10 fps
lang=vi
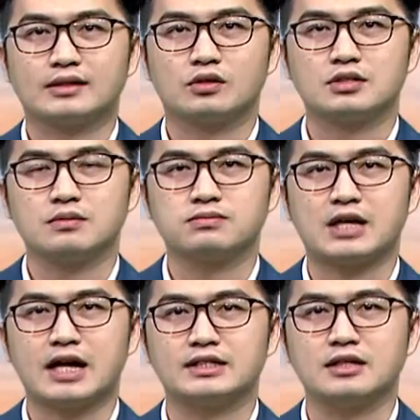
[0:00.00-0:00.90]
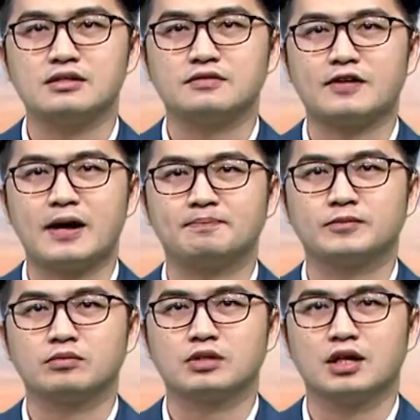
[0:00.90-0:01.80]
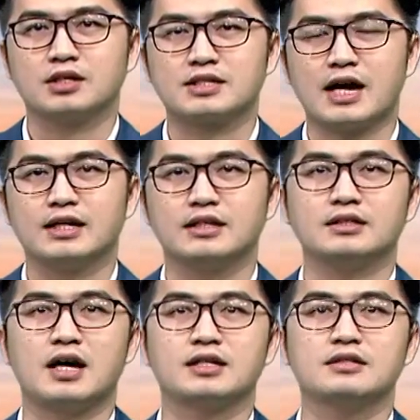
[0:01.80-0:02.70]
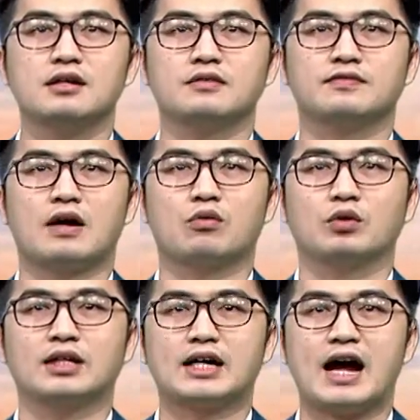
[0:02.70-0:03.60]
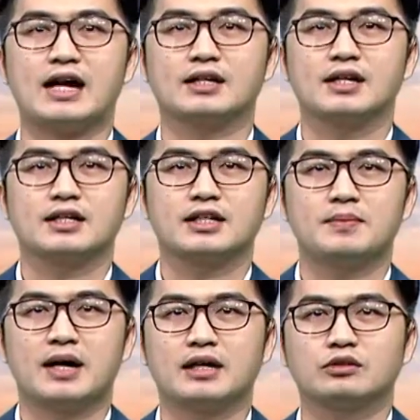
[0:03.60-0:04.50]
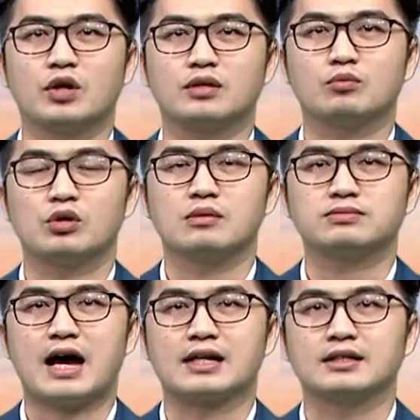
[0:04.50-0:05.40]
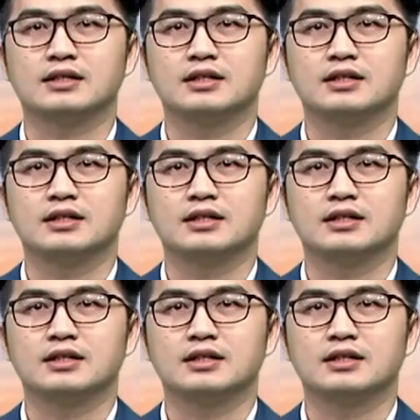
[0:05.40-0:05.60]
con sông dài nhất nước Pháp, thông thường sẽ đầy nước vào cuối tháng 2 khi mà tuyết mùa đông tan.